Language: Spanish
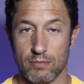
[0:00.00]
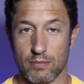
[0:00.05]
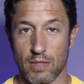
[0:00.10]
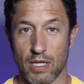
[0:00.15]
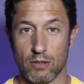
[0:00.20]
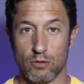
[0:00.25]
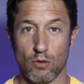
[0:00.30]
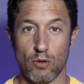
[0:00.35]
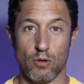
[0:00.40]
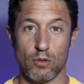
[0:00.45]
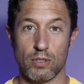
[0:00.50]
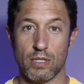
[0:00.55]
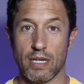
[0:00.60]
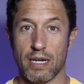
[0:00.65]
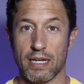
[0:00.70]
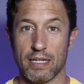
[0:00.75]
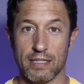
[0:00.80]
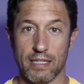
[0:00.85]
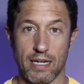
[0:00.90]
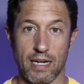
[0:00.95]
Todo tiene
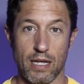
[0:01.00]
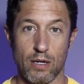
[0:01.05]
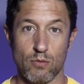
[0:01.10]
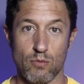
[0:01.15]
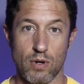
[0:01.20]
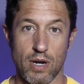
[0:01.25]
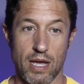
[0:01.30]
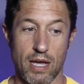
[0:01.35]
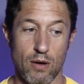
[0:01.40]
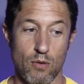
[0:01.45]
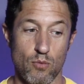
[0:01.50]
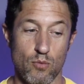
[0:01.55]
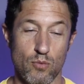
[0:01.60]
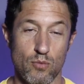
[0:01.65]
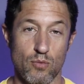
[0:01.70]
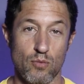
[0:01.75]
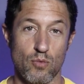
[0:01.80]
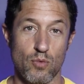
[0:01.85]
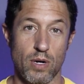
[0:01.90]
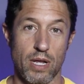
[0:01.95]
que tener
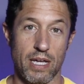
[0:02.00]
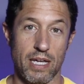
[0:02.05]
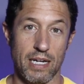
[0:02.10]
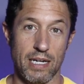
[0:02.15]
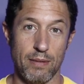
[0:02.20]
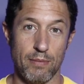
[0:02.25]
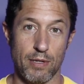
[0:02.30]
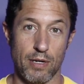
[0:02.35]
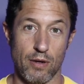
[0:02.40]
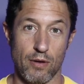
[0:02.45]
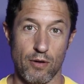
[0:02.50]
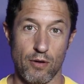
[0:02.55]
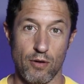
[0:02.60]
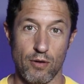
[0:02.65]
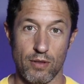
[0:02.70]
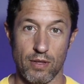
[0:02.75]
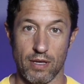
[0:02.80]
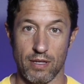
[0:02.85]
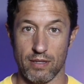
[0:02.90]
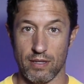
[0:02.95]
un, equilibrio, ¿no?
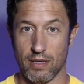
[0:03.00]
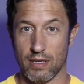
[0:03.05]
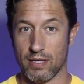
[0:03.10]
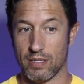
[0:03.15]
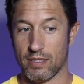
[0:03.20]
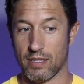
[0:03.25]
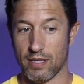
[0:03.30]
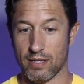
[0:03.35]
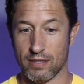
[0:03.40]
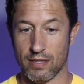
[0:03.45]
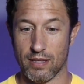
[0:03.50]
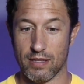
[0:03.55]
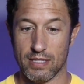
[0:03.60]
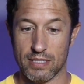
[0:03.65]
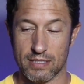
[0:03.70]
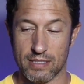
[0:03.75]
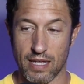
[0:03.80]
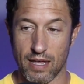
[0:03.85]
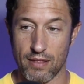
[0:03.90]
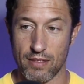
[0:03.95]
De,
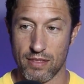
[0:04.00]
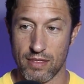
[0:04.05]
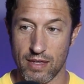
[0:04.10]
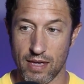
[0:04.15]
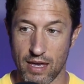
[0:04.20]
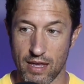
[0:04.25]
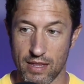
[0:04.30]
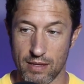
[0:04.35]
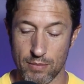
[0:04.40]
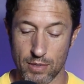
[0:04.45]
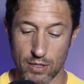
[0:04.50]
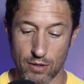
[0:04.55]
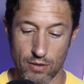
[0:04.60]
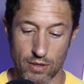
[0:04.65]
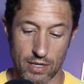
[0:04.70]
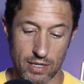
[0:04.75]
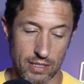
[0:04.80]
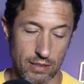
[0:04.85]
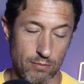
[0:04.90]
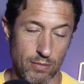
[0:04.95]
distancia, de
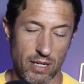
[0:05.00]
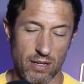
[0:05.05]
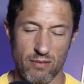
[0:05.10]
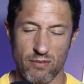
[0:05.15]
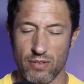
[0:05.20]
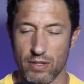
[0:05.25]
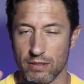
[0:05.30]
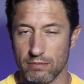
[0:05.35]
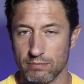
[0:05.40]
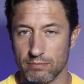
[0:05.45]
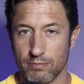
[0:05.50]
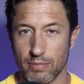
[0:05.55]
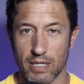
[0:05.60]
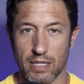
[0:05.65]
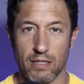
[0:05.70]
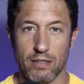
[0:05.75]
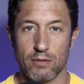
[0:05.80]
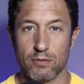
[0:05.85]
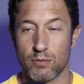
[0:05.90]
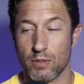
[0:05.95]
microcerquedad. Bueno, en fin, ¿para
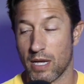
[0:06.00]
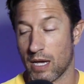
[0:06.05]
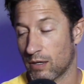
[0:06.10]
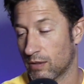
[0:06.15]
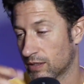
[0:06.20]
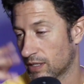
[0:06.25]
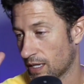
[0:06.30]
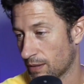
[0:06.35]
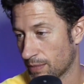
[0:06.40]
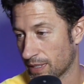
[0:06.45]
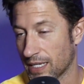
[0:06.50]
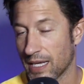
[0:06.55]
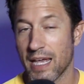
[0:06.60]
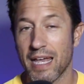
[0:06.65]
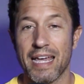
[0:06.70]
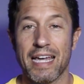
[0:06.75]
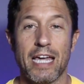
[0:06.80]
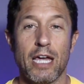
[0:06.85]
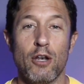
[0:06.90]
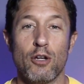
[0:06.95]
qué os voy a contar más?
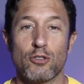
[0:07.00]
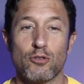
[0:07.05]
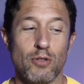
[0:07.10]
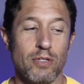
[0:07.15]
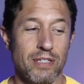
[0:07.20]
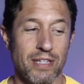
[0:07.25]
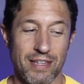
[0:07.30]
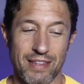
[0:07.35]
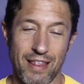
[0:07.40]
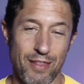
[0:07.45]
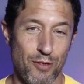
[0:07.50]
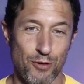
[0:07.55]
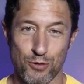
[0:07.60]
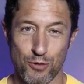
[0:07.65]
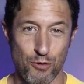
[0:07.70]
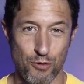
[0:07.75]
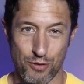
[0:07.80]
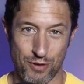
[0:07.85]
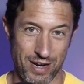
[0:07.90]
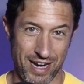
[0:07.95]
Que lo estoy intentando
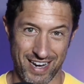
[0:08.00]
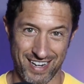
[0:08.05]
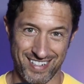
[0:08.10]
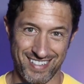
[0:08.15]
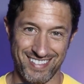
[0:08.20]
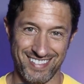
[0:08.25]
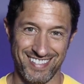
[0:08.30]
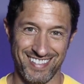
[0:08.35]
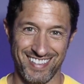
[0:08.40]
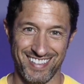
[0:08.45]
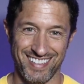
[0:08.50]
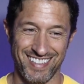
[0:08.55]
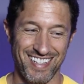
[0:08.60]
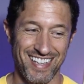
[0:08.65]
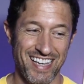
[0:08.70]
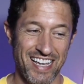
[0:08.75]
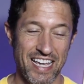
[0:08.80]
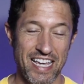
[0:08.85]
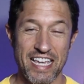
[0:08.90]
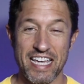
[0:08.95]
solucionar.
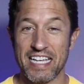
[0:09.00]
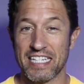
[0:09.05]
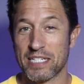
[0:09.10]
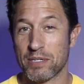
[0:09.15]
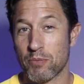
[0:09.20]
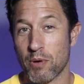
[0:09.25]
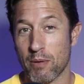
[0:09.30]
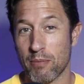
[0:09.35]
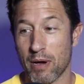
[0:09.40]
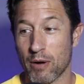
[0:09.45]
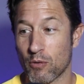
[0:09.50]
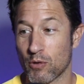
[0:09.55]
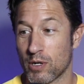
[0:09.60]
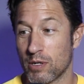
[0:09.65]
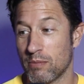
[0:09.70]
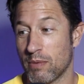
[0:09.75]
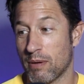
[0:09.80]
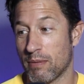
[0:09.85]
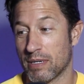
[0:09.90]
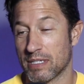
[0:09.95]
y que si vuelve a ocurrir
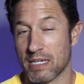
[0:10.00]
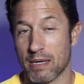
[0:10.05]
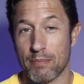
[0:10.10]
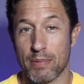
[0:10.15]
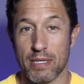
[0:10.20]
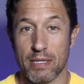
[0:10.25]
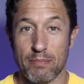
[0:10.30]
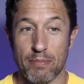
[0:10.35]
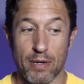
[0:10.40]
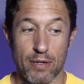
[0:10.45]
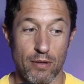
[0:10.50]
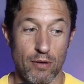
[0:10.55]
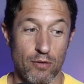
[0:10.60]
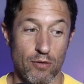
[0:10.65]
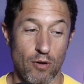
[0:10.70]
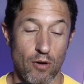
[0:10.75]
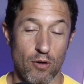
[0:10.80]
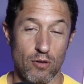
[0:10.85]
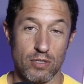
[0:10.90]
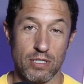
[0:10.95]
me vais a pedir perdón,
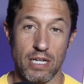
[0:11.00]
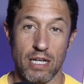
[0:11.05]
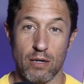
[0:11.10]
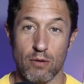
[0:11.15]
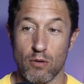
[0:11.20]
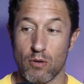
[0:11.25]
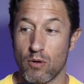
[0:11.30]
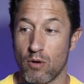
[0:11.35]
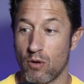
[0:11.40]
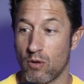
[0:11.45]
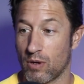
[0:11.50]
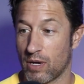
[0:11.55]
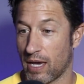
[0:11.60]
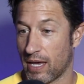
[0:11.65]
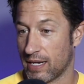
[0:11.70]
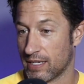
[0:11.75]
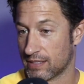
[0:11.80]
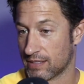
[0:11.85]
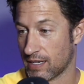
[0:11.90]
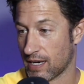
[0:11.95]
no lo sé. Luego lo que
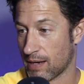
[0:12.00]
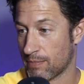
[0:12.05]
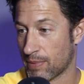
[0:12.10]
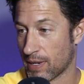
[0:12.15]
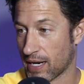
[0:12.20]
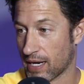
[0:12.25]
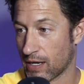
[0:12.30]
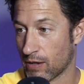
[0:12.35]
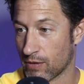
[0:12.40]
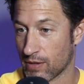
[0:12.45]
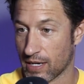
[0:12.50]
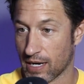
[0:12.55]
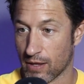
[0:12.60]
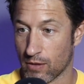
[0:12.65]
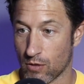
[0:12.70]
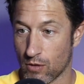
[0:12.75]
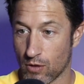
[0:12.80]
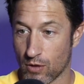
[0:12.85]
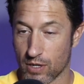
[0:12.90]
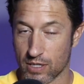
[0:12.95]
haré será apagar el
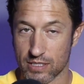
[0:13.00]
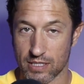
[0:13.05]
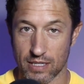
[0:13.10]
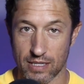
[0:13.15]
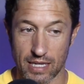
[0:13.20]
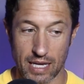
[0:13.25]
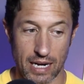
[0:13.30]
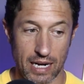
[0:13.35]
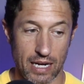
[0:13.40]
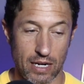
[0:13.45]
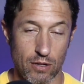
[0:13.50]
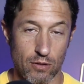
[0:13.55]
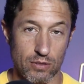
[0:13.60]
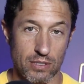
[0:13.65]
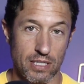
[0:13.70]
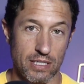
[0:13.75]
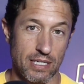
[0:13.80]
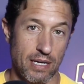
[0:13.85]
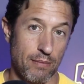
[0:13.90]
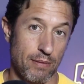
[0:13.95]
ordenador, resetear las
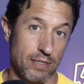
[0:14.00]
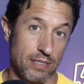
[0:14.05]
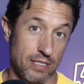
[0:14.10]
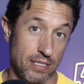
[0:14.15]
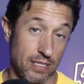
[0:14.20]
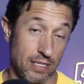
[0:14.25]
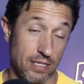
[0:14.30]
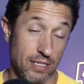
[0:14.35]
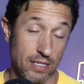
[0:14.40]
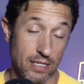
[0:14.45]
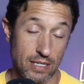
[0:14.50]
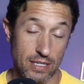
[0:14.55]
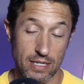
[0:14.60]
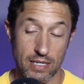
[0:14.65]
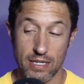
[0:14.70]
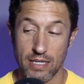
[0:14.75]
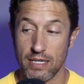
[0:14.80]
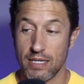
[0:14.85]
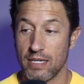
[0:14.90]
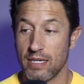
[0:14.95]
cosas y a ver si.
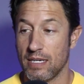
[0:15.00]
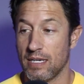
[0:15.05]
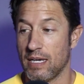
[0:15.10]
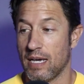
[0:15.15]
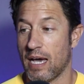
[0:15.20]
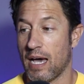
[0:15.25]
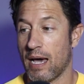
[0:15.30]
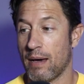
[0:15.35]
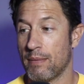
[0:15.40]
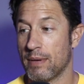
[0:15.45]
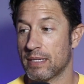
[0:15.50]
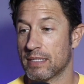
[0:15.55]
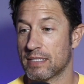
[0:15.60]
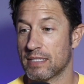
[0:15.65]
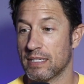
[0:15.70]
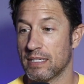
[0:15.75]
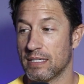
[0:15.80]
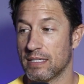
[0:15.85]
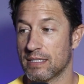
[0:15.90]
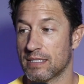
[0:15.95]
A ver
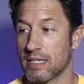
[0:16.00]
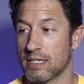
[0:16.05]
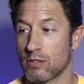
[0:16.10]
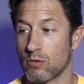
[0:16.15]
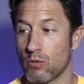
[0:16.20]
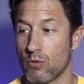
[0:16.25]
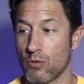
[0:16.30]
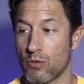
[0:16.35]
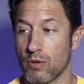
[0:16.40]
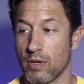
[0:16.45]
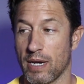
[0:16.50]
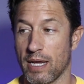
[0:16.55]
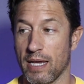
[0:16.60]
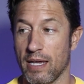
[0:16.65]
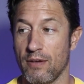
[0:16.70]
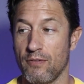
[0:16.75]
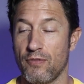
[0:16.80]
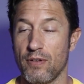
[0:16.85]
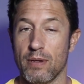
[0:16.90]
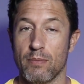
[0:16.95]
si se soluciona.
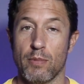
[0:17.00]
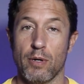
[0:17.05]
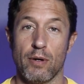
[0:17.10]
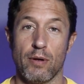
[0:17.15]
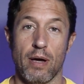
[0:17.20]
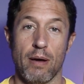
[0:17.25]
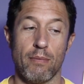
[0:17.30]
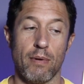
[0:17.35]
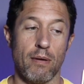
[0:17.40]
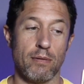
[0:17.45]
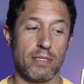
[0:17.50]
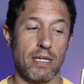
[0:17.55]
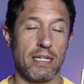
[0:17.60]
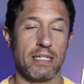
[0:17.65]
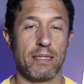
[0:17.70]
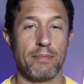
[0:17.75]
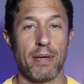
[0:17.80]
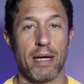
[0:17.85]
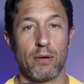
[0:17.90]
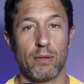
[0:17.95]
En fin, bueno, vamos a ver
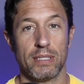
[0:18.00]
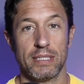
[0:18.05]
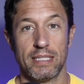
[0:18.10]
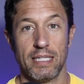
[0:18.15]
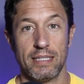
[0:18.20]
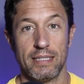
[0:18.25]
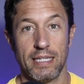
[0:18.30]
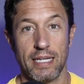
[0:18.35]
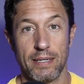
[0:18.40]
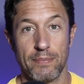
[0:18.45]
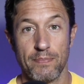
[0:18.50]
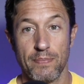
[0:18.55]
si me hago entender.